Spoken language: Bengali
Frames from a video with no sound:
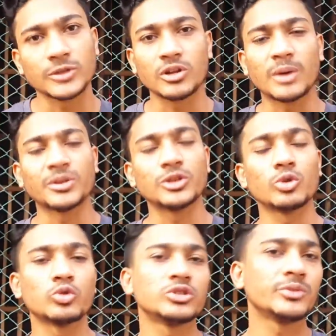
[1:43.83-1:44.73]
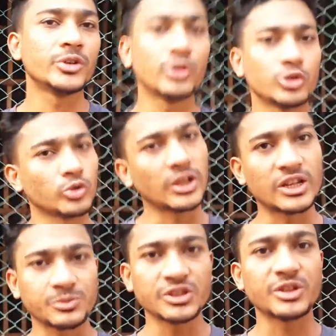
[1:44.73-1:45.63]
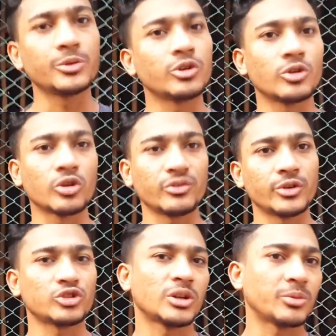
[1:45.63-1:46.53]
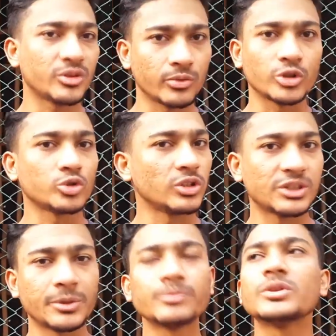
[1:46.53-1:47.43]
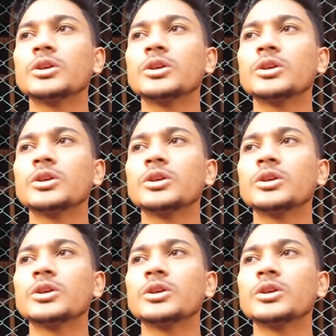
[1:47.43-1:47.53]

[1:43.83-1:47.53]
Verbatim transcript: তাহলে আমাদের নতুন যে ভিডিও চলে আসবে সেই ভিডিওর নোটিফিকেশন আপনাদের ফোনে চলে যাবে